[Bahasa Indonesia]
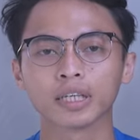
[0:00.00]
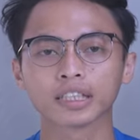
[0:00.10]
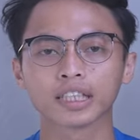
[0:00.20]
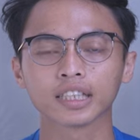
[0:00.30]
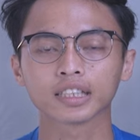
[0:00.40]

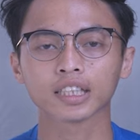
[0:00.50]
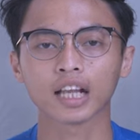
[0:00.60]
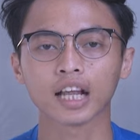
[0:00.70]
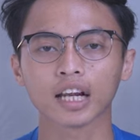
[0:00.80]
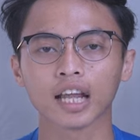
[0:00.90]
biasanya
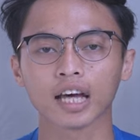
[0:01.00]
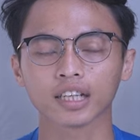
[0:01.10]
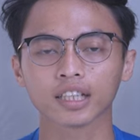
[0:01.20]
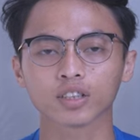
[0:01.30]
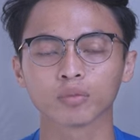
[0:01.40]
setelah
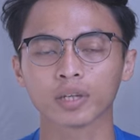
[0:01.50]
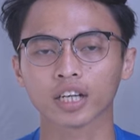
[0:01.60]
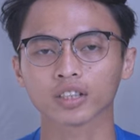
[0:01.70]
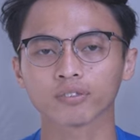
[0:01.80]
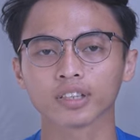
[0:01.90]
lari atau
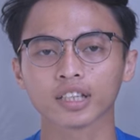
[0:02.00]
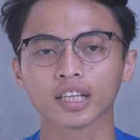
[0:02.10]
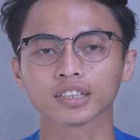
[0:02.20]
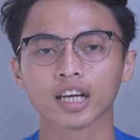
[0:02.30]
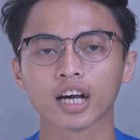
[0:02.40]
beraktivitas